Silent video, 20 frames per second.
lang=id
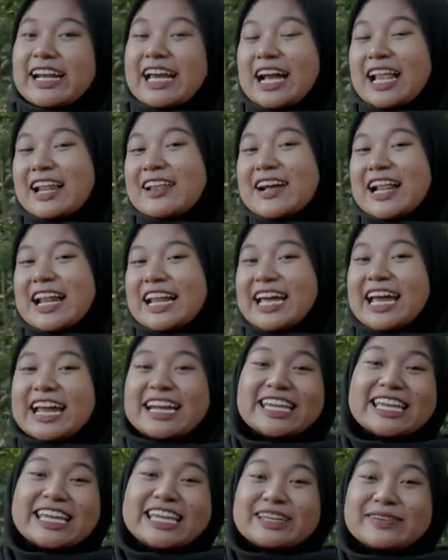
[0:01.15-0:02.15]
Nah, kalau
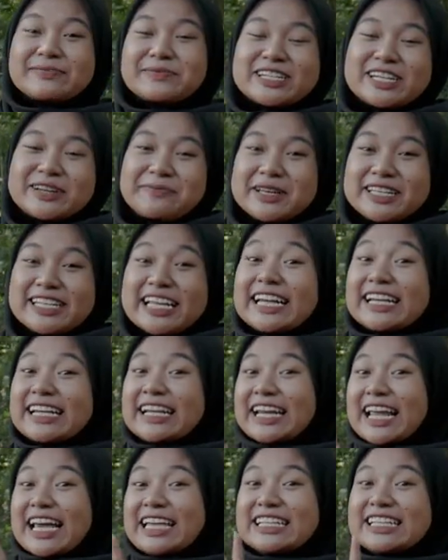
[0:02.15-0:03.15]
kalian ingin mendapatkan
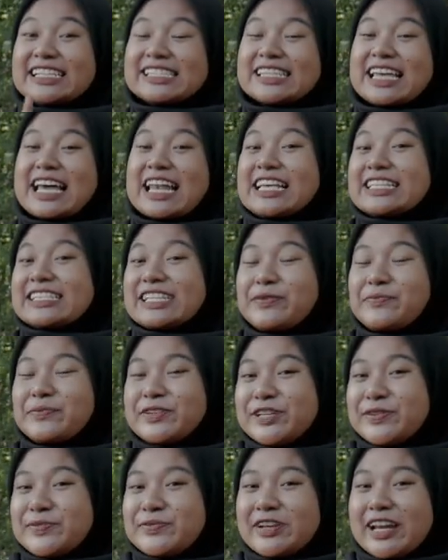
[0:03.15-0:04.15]
gratis teleskop
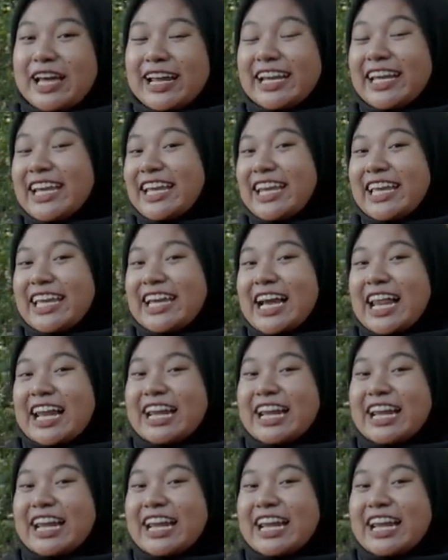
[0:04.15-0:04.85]
di bulan ini,